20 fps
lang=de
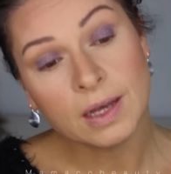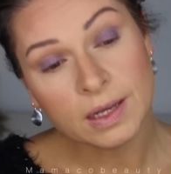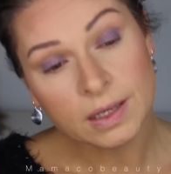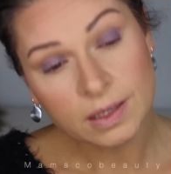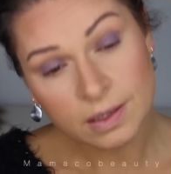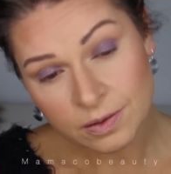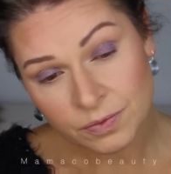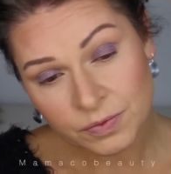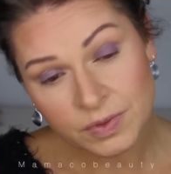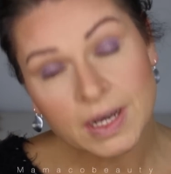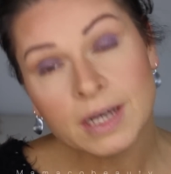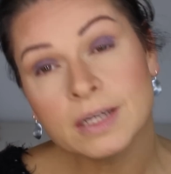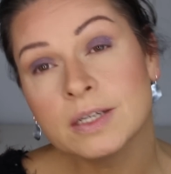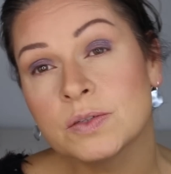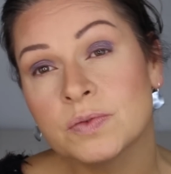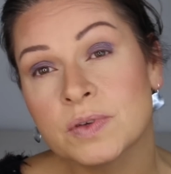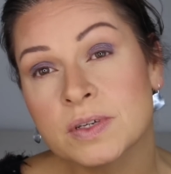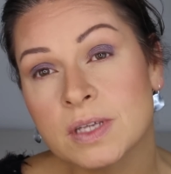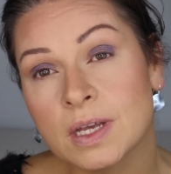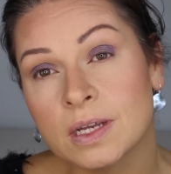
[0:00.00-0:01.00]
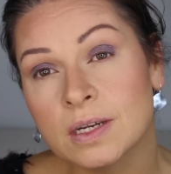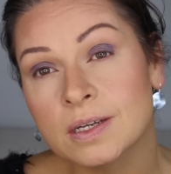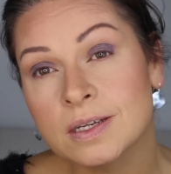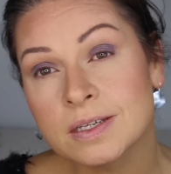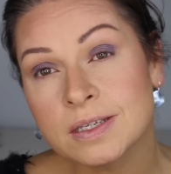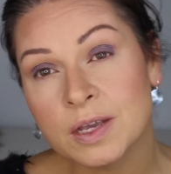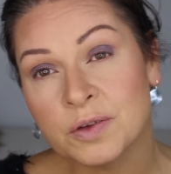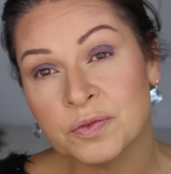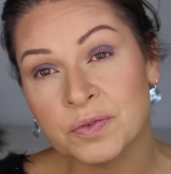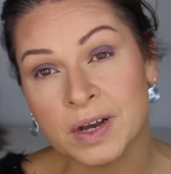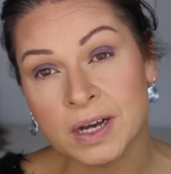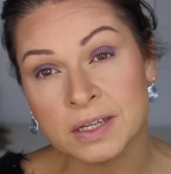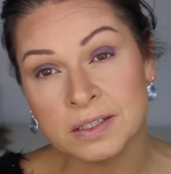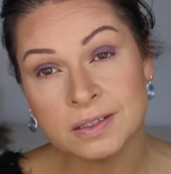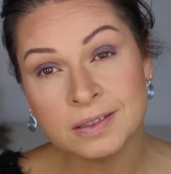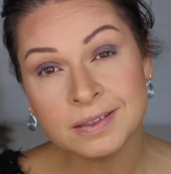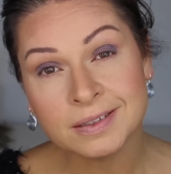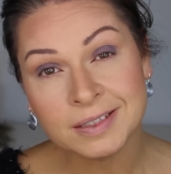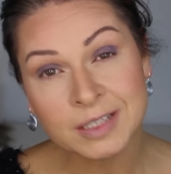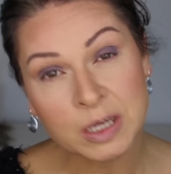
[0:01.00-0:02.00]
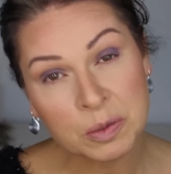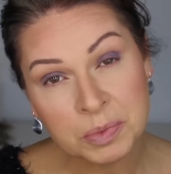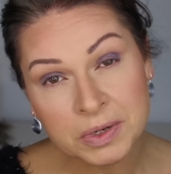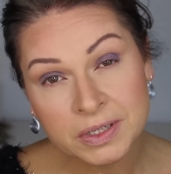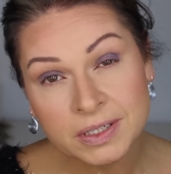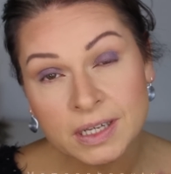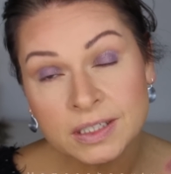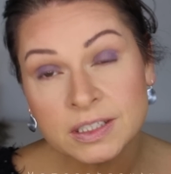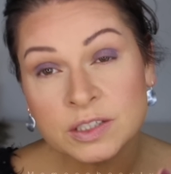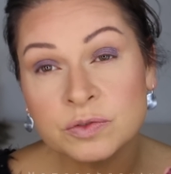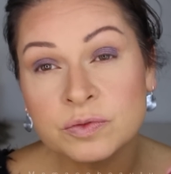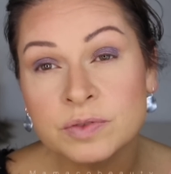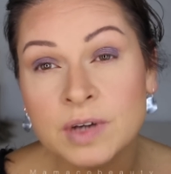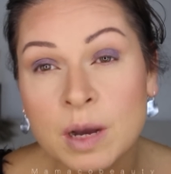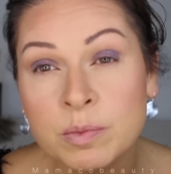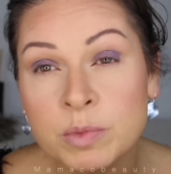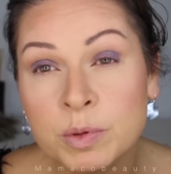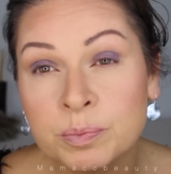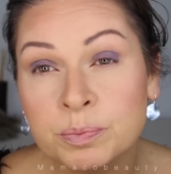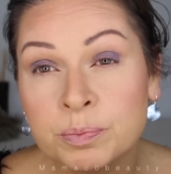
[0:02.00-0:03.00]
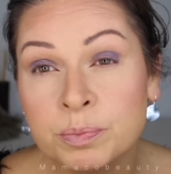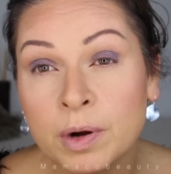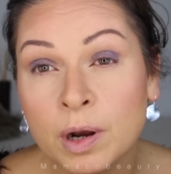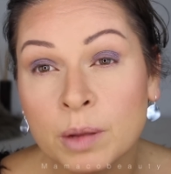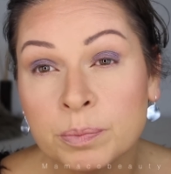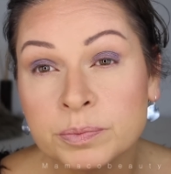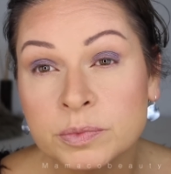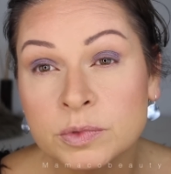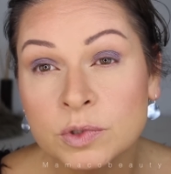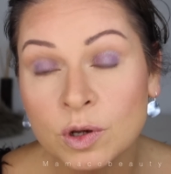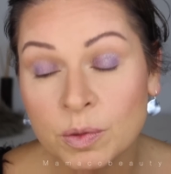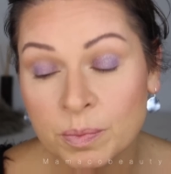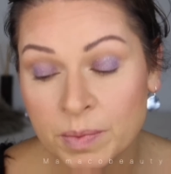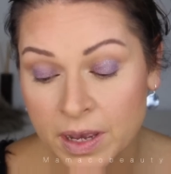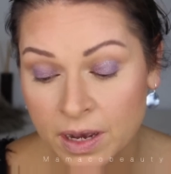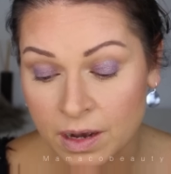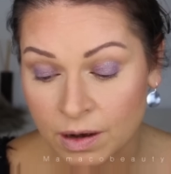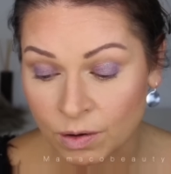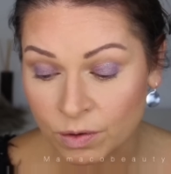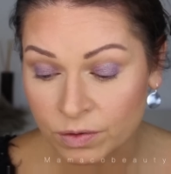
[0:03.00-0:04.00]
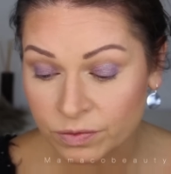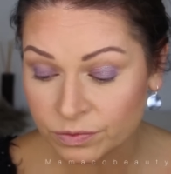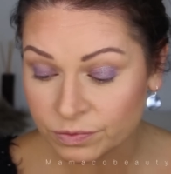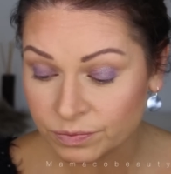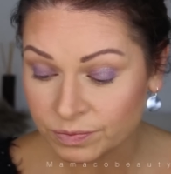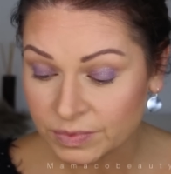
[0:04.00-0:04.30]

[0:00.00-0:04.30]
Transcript: Irgendwie hatte ich was anderes erwartet. Ich habe gedacht, die Farbe ploppt noch mehr auf.